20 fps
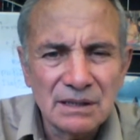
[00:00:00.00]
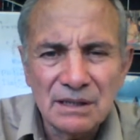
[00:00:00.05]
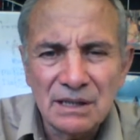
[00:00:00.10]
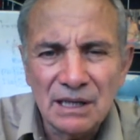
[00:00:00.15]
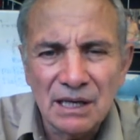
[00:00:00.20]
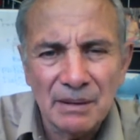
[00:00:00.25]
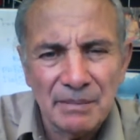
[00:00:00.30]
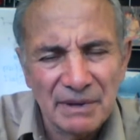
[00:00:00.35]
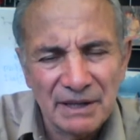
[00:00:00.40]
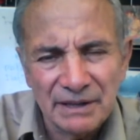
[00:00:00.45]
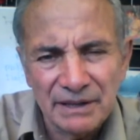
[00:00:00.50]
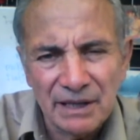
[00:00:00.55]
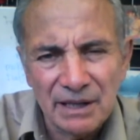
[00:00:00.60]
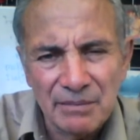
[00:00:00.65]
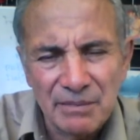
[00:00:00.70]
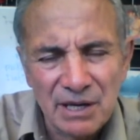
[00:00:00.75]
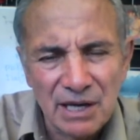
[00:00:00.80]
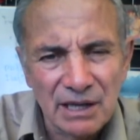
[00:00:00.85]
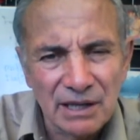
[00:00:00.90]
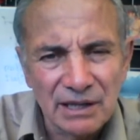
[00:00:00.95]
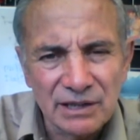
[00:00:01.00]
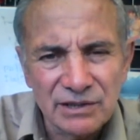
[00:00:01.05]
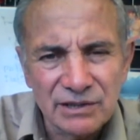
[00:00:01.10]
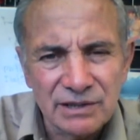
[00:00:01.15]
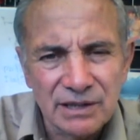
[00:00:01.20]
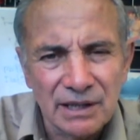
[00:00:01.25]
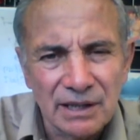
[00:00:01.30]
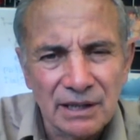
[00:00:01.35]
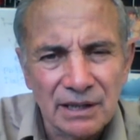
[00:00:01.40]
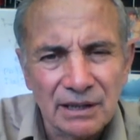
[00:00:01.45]
y la pandemia en,
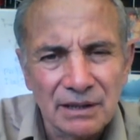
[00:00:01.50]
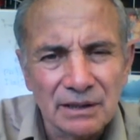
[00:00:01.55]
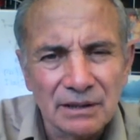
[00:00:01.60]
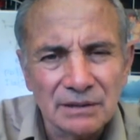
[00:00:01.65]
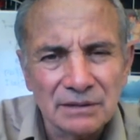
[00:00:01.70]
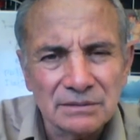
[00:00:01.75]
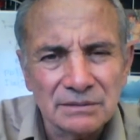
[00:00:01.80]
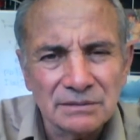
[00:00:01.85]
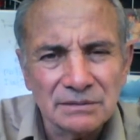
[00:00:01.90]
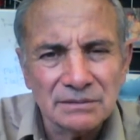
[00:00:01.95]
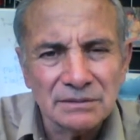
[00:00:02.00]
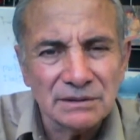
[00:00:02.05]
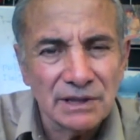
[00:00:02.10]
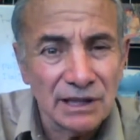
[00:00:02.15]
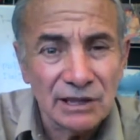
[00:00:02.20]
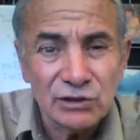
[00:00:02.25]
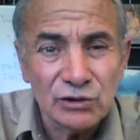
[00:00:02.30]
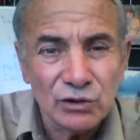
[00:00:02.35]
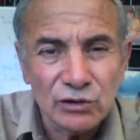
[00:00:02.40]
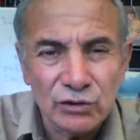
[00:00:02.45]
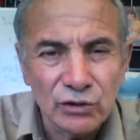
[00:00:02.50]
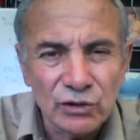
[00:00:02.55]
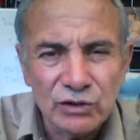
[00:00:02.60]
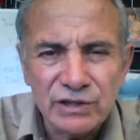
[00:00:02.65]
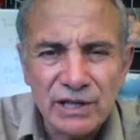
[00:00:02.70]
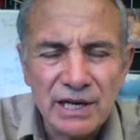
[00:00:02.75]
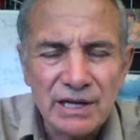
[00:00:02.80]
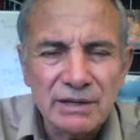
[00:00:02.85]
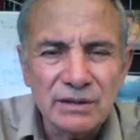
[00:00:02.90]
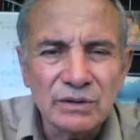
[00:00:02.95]
este, en estos
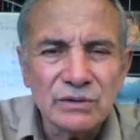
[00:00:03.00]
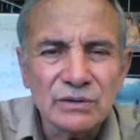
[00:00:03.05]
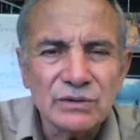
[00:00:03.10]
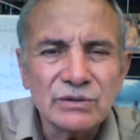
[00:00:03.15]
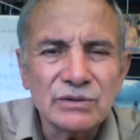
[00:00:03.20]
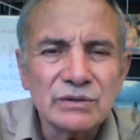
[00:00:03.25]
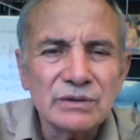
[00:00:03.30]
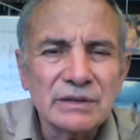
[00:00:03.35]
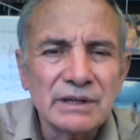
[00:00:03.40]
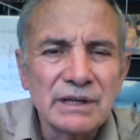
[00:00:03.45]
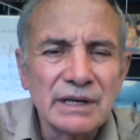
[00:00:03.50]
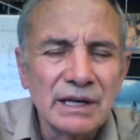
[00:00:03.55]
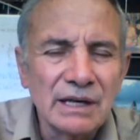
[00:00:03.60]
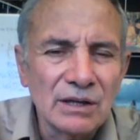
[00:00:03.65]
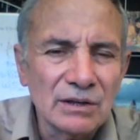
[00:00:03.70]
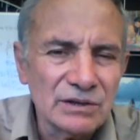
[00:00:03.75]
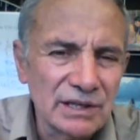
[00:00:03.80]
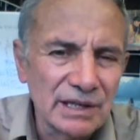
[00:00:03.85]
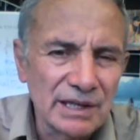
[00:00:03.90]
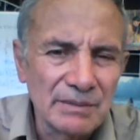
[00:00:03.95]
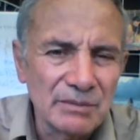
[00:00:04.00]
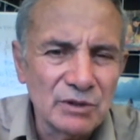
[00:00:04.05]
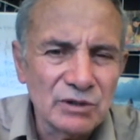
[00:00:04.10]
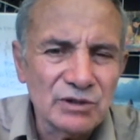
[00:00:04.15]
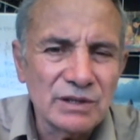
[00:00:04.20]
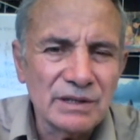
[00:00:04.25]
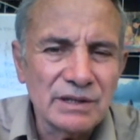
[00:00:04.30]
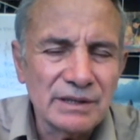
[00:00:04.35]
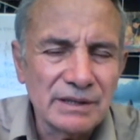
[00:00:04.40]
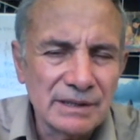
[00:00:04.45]
dos años en los que
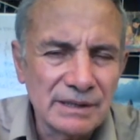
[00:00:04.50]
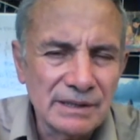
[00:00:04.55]
hemos